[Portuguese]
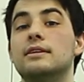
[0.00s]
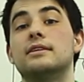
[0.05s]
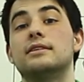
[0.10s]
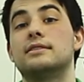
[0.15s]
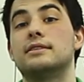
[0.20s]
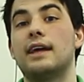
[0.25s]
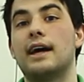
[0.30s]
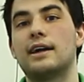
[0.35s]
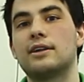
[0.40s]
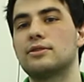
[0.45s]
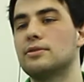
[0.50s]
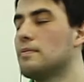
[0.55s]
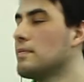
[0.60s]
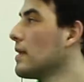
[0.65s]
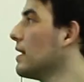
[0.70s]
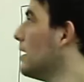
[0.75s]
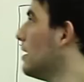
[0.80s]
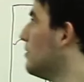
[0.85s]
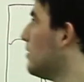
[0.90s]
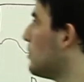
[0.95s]
Certo?
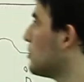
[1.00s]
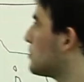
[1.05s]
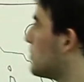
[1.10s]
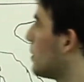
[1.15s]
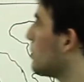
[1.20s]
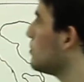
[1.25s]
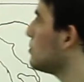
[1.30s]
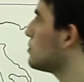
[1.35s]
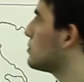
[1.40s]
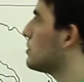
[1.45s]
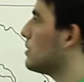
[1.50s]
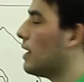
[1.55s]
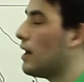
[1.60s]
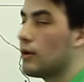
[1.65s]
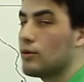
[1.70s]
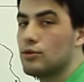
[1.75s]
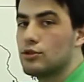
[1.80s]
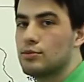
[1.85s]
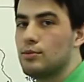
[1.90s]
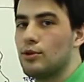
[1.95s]
Vamos para alguns,
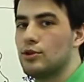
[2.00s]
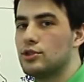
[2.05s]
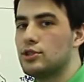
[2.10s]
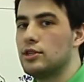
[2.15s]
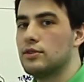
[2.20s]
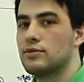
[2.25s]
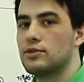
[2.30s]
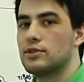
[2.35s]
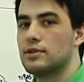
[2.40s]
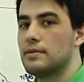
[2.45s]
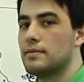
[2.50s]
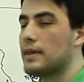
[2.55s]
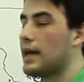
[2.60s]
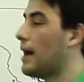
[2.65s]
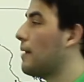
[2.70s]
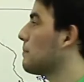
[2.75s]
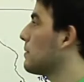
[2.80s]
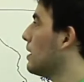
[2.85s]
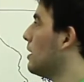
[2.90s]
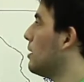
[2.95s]
alguns motivos,
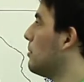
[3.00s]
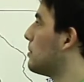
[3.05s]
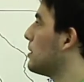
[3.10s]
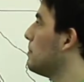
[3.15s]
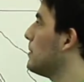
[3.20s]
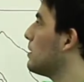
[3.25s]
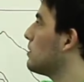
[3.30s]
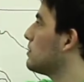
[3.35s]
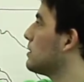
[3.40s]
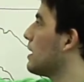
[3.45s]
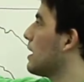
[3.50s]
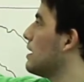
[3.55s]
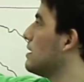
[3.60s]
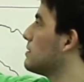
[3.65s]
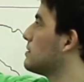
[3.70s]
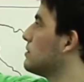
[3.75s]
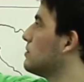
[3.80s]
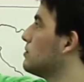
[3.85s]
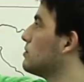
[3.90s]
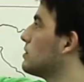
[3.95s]
tá? Primeiro
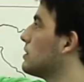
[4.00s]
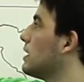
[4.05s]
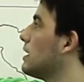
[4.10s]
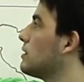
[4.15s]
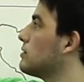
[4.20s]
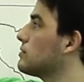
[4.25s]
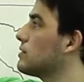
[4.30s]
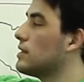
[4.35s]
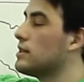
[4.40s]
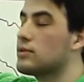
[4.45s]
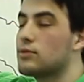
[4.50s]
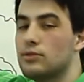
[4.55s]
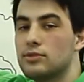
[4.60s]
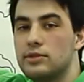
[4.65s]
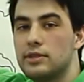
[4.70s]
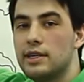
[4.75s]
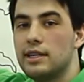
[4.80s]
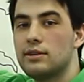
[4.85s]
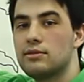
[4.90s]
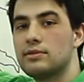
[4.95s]
deles, os gregos eles
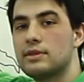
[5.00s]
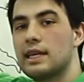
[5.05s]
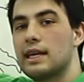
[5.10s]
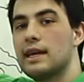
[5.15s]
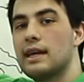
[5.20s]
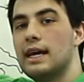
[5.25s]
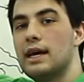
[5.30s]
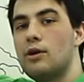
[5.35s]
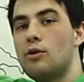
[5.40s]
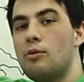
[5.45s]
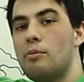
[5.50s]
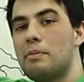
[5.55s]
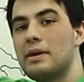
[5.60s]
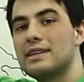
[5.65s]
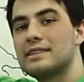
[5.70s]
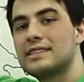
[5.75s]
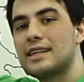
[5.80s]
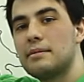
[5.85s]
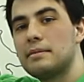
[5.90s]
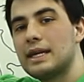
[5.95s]
conseguiam ter um
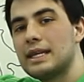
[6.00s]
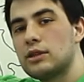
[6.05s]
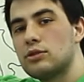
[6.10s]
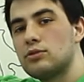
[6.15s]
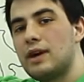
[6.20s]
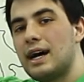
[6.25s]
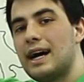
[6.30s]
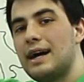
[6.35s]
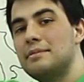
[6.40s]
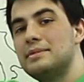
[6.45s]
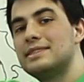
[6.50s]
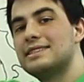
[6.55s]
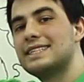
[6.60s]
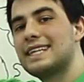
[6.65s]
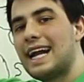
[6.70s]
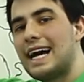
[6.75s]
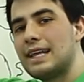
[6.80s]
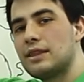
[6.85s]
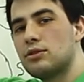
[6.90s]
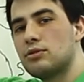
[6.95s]
pensamento
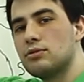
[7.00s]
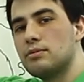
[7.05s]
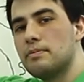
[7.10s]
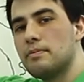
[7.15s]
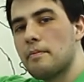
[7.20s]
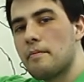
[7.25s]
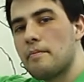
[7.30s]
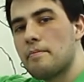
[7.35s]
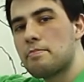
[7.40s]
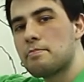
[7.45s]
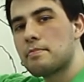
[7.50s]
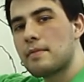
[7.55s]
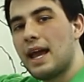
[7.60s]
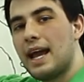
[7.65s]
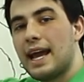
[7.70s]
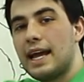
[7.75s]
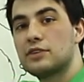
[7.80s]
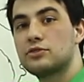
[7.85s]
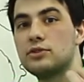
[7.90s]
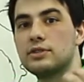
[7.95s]
abstrato.
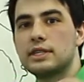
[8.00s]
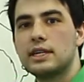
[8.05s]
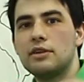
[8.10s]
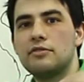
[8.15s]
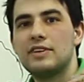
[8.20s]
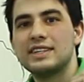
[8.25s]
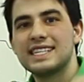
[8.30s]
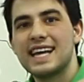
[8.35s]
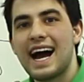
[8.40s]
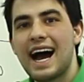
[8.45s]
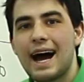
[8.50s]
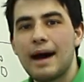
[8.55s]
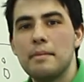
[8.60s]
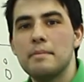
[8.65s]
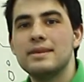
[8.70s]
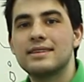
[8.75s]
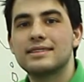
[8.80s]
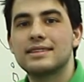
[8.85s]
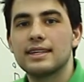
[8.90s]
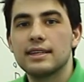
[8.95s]
Eles conseguiram fazer
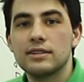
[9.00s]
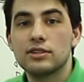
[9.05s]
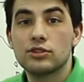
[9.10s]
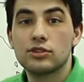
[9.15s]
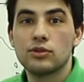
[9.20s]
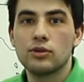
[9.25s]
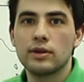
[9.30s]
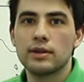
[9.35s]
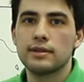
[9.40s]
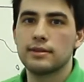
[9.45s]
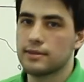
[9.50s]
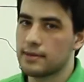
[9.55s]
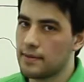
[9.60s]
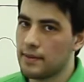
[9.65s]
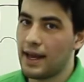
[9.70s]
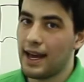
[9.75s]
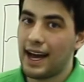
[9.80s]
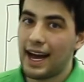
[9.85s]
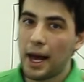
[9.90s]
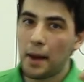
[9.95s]
abstrações,
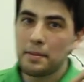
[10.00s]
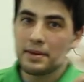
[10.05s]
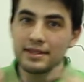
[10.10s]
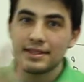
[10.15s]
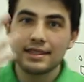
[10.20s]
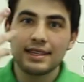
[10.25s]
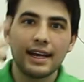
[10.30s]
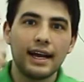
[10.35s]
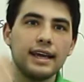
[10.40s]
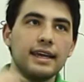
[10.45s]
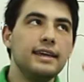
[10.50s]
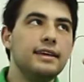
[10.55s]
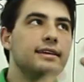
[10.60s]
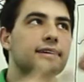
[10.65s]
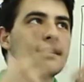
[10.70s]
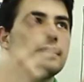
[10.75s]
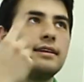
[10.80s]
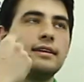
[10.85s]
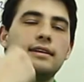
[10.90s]
abstrair